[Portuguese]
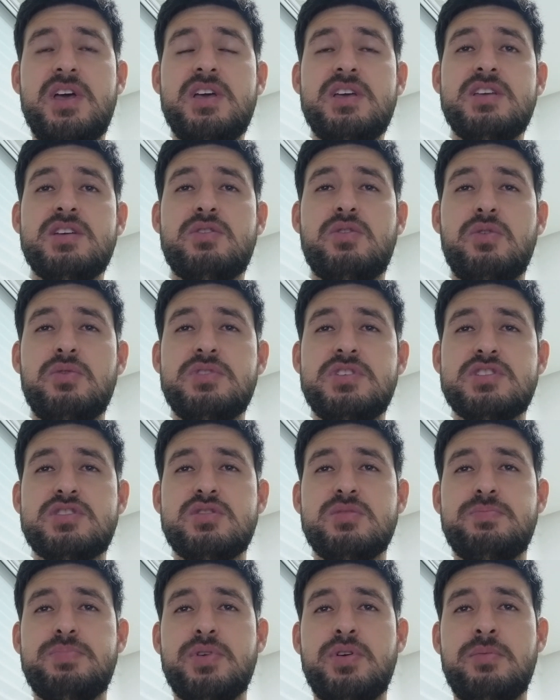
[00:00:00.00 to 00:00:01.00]
e com
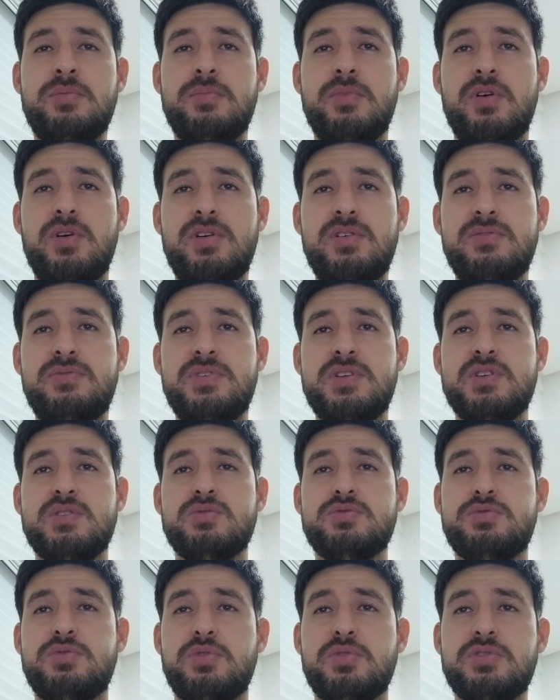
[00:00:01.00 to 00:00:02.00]
isso promovem
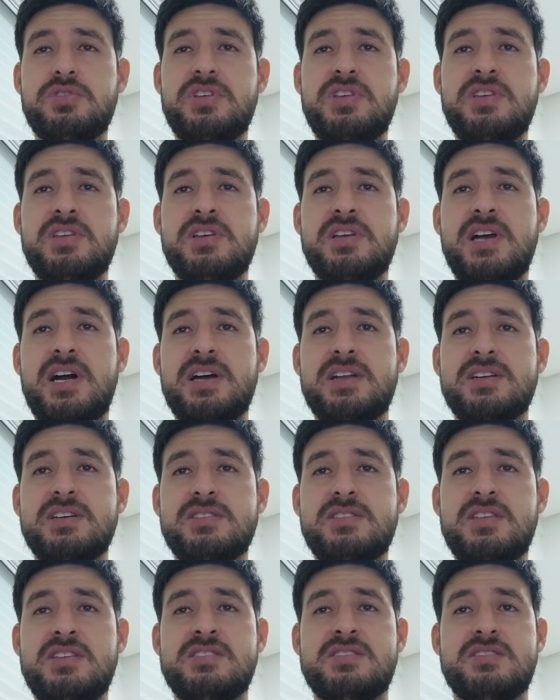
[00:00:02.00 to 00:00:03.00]
o token e
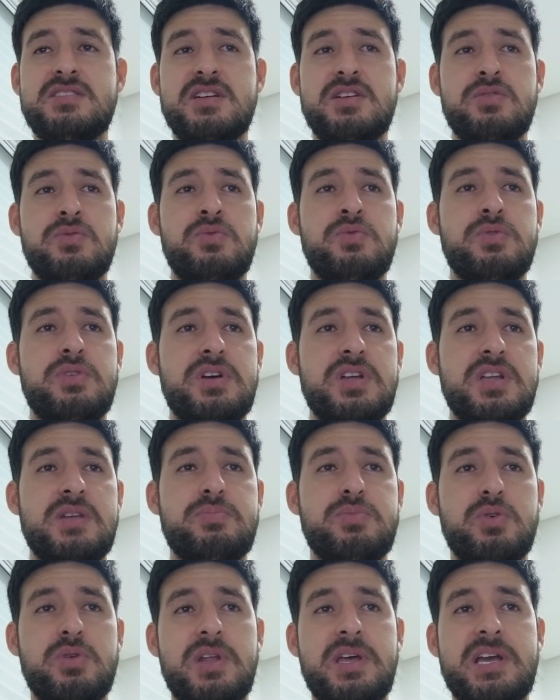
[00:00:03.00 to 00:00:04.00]
garantem ser um
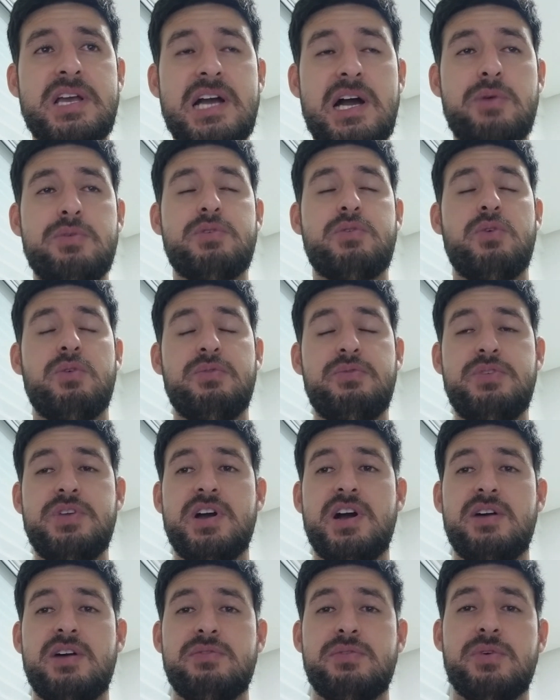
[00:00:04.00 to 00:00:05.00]
cripto legal e
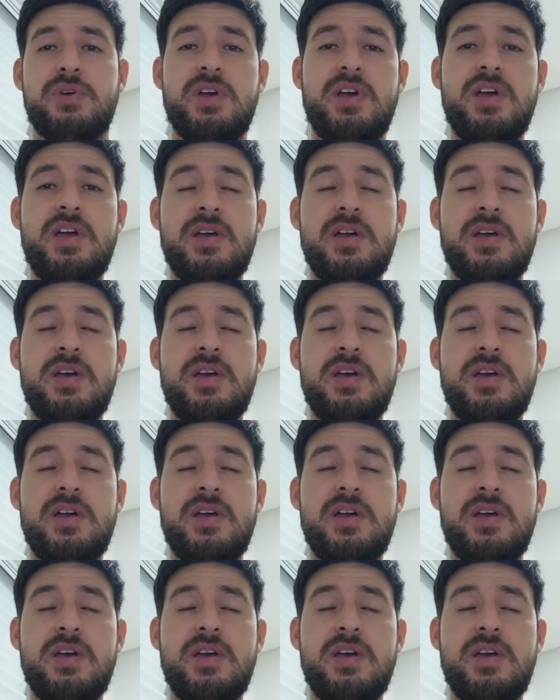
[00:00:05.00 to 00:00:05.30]
confiável.